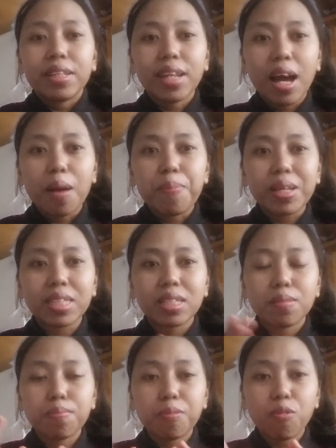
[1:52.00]
Nah, pas
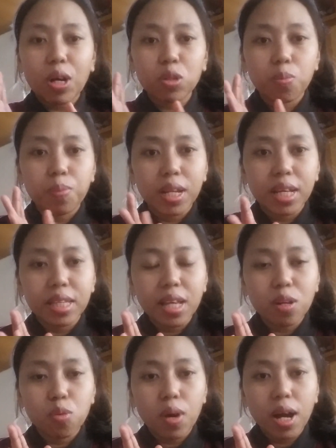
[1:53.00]
waktu
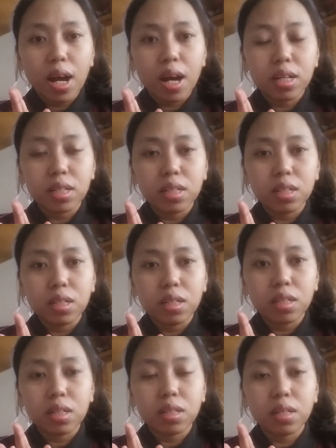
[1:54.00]
belinya dua
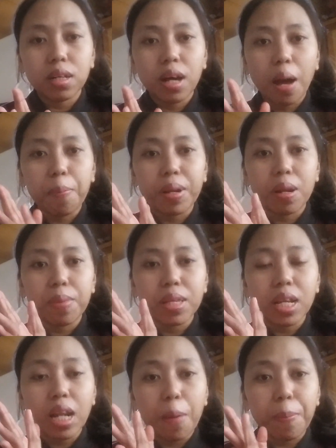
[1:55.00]
eh, apa
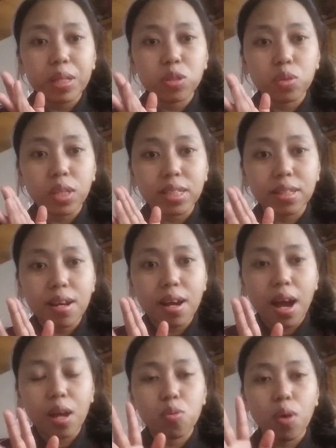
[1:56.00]
namanya 8 juta
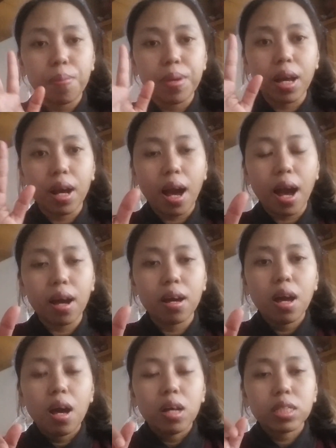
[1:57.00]
setengah dua bikang
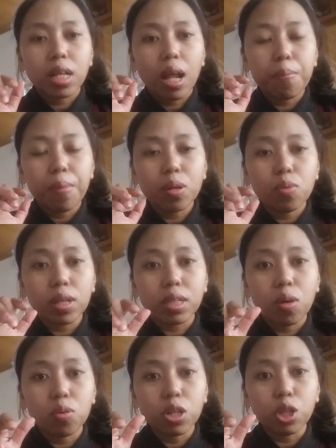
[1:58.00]
selama dua
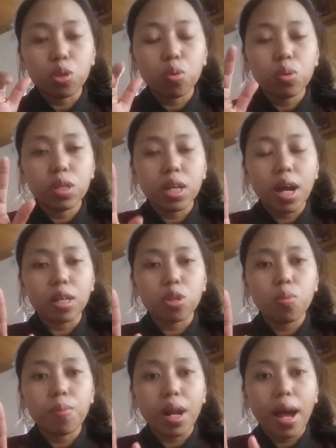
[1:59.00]
tahun itu dia
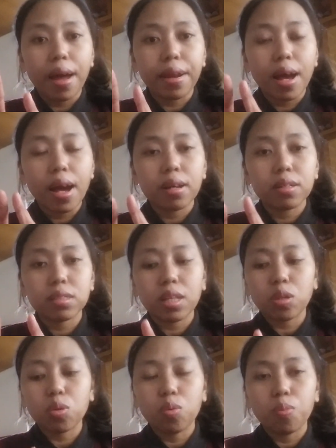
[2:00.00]
itu beranak
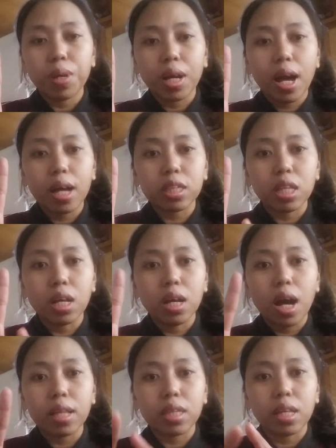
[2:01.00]
satu bikang
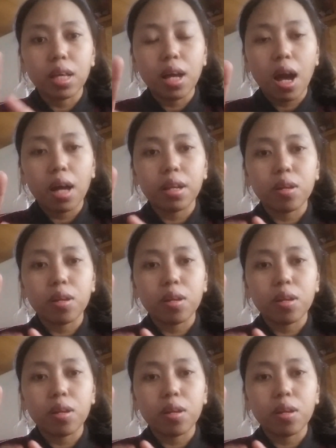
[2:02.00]
tiga tiga